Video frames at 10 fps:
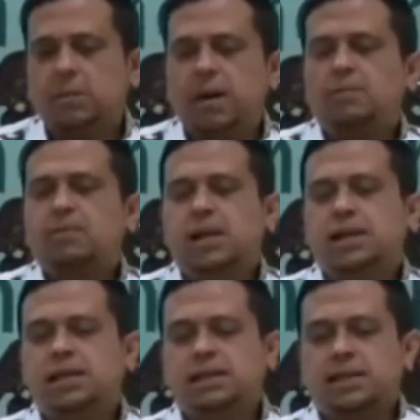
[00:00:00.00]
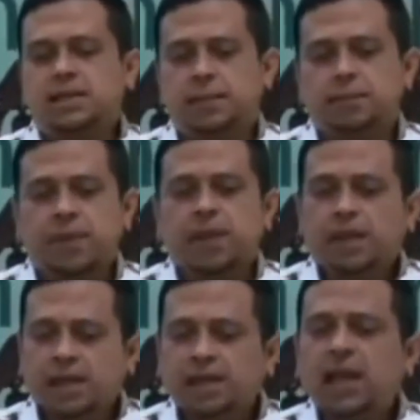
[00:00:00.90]
sudah paham sekali kita skip.
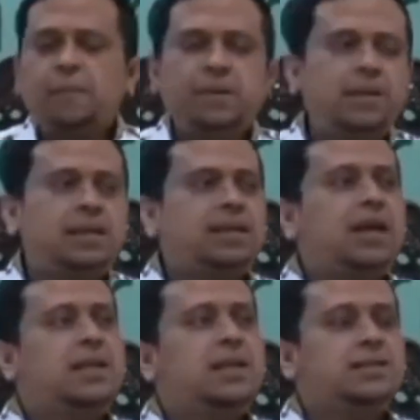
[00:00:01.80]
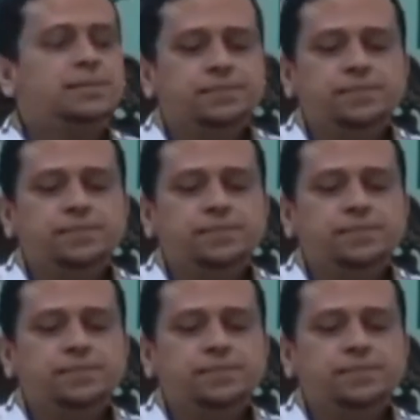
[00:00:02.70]
Inilah penelitiannya.